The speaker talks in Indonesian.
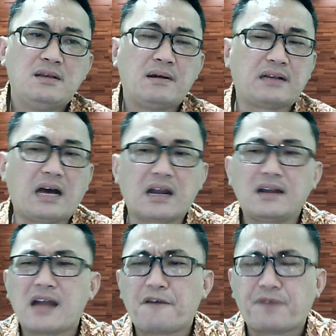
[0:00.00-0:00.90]

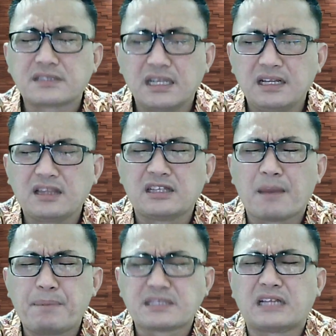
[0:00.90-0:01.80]
karena nafas ini
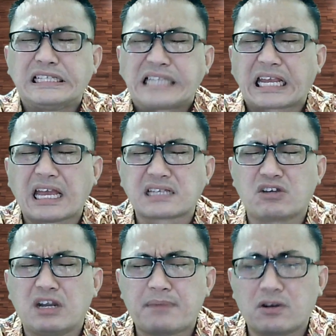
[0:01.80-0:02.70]
tidak bisa direkayasa
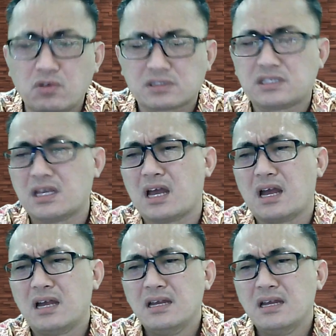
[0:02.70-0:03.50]
oleh manusia.